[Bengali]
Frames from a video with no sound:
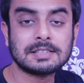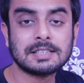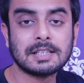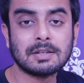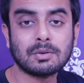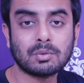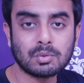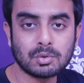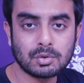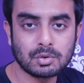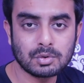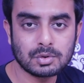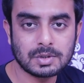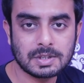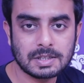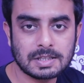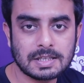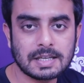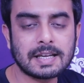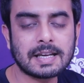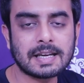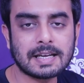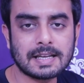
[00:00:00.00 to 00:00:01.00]
যে
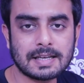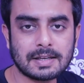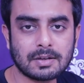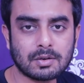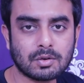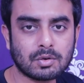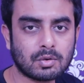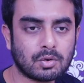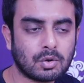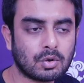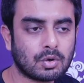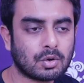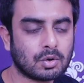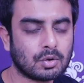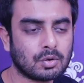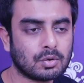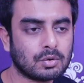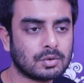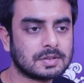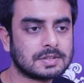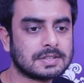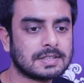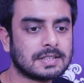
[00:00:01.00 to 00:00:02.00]
উন্নতিটা এখানে
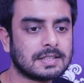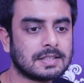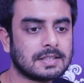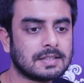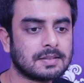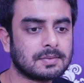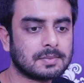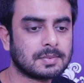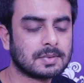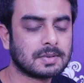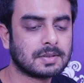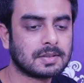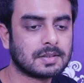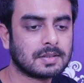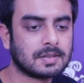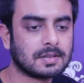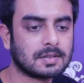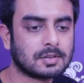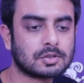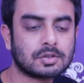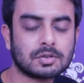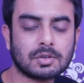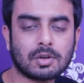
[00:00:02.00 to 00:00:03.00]
ঘটলো যে
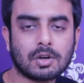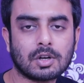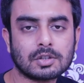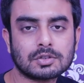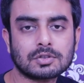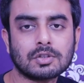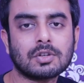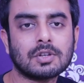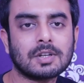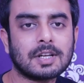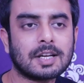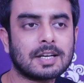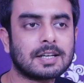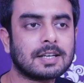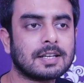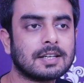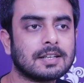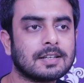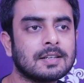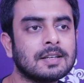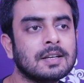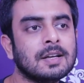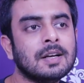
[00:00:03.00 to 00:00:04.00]
অচল
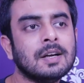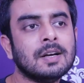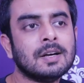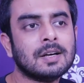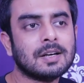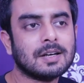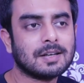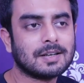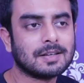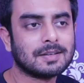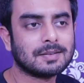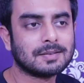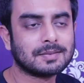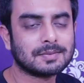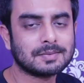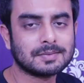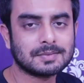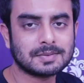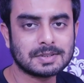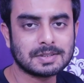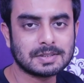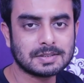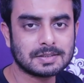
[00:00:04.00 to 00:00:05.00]
একটা
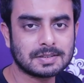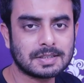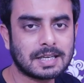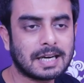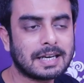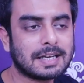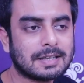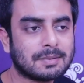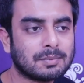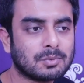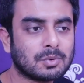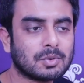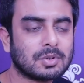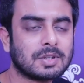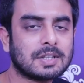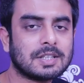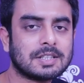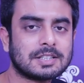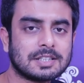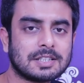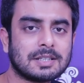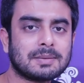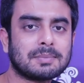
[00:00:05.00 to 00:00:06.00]
গাড়ির
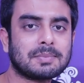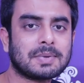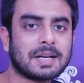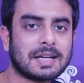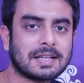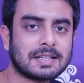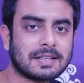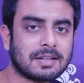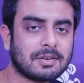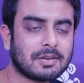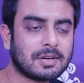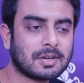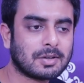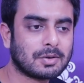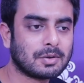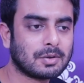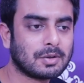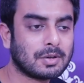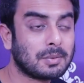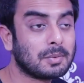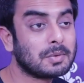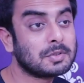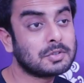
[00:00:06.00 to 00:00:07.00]
মধ্যে সেটা প্রাণ দেওয়া
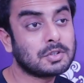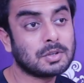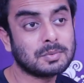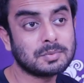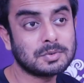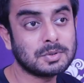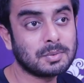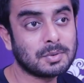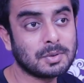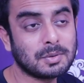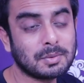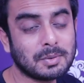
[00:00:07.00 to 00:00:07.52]
হলো এবং সবচেয়ে